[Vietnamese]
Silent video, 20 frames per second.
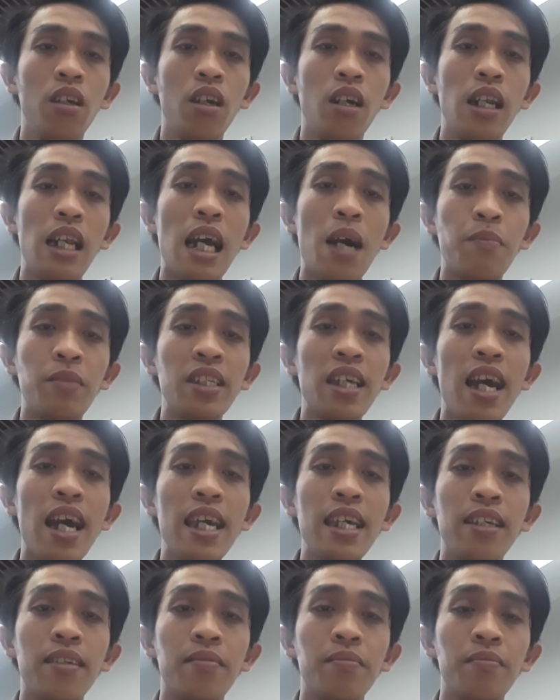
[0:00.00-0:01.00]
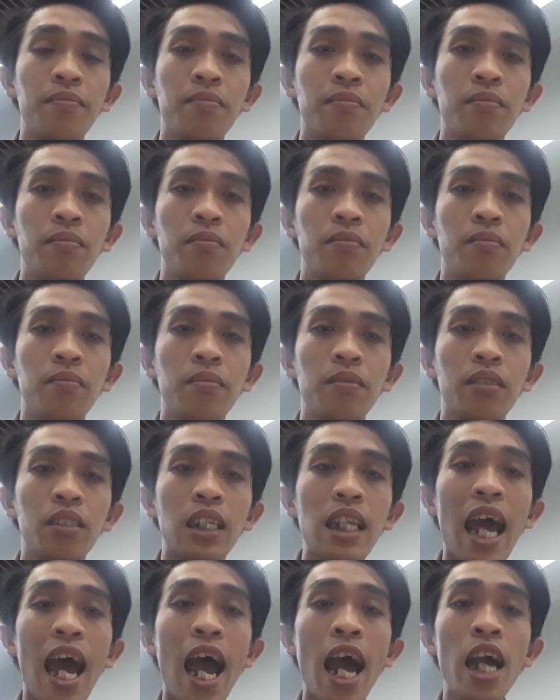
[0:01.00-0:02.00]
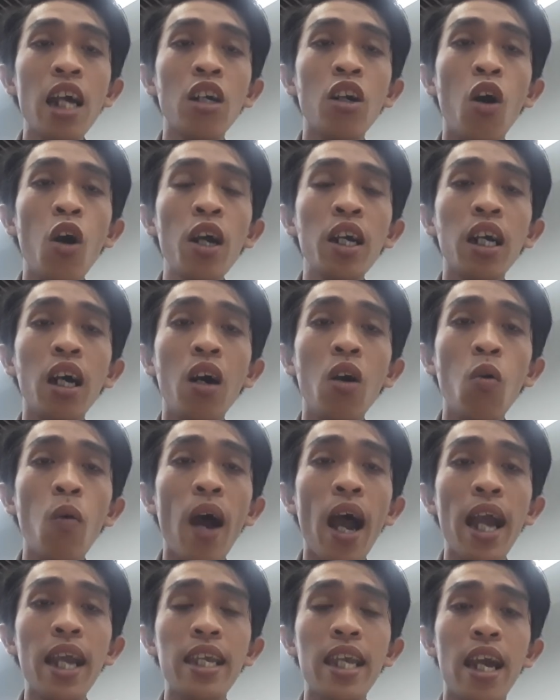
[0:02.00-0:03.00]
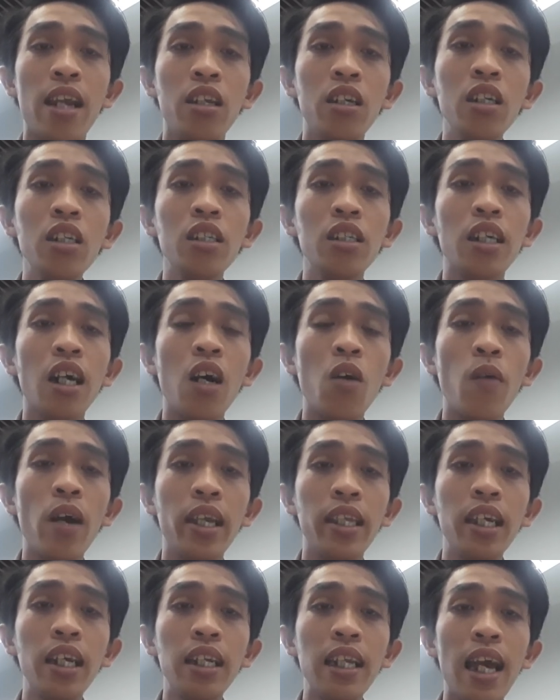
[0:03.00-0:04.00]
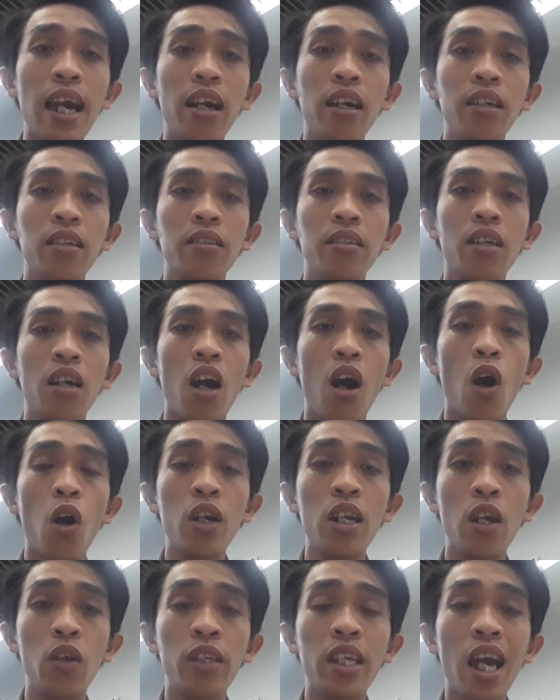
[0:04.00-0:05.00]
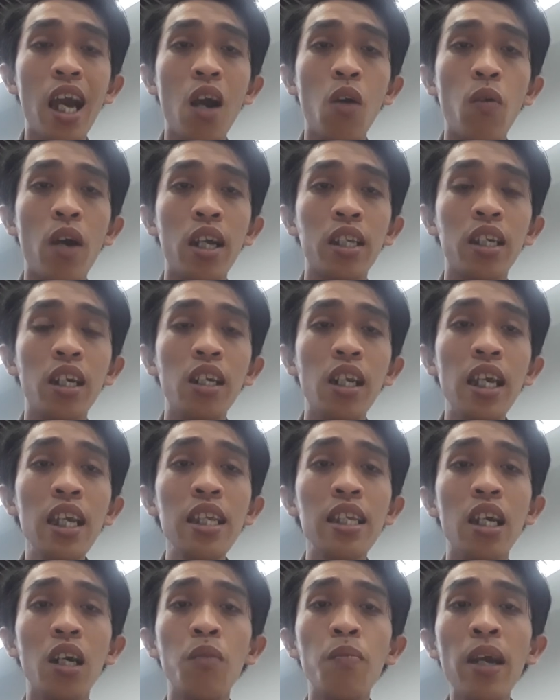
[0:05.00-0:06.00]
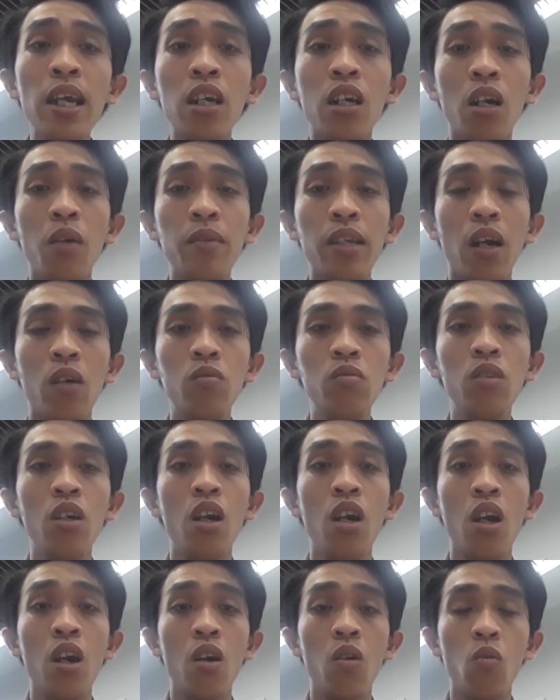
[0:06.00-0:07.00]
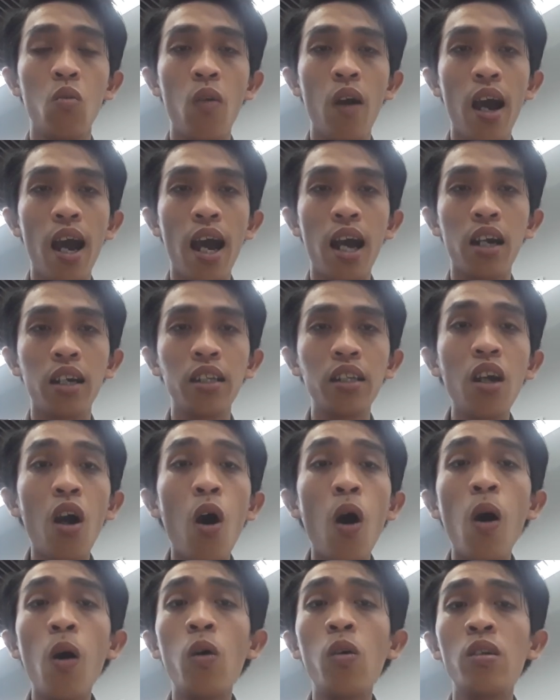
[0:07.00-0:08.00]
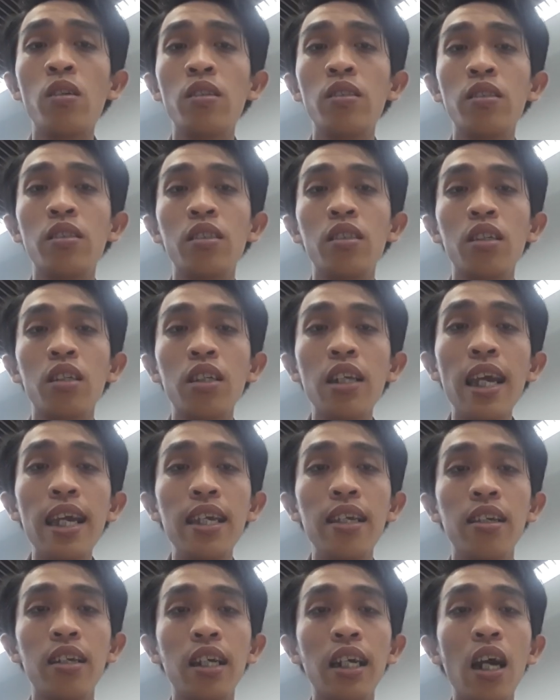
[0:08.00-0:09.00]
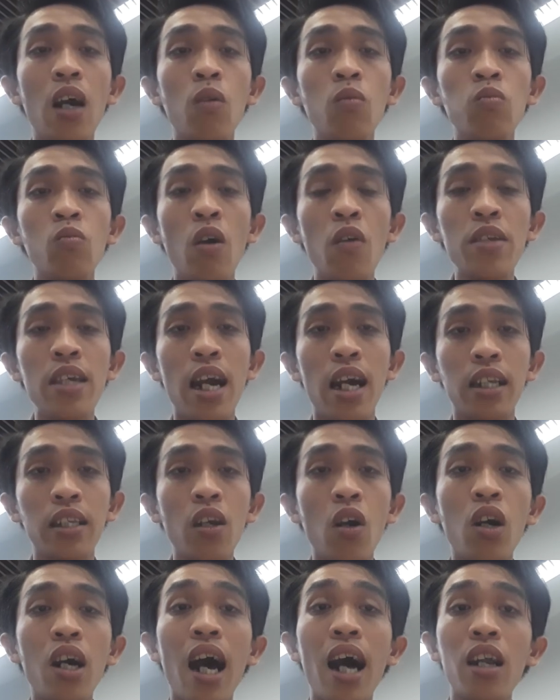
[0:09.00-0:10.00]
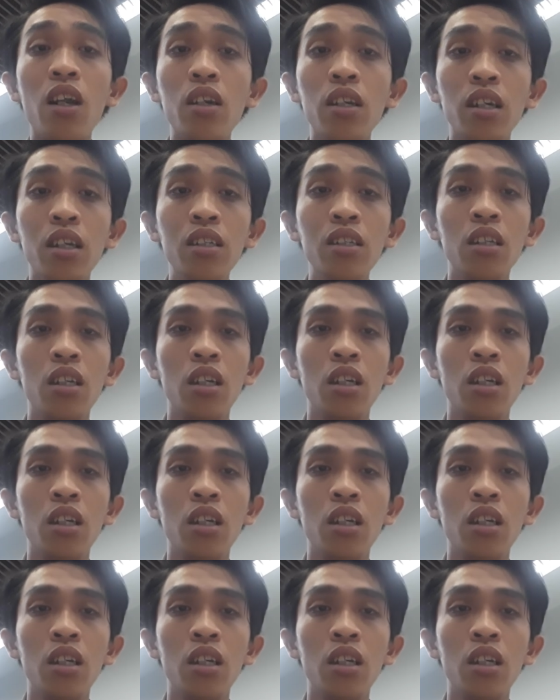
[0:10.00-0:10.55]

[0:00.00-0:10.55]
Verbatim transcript: làm sai đã có cơ quan nhà nước cơ quan chức năng họ điều tra và xử lý những mấy người ông trọng và cho đi không bao giờ cho ở đó nữa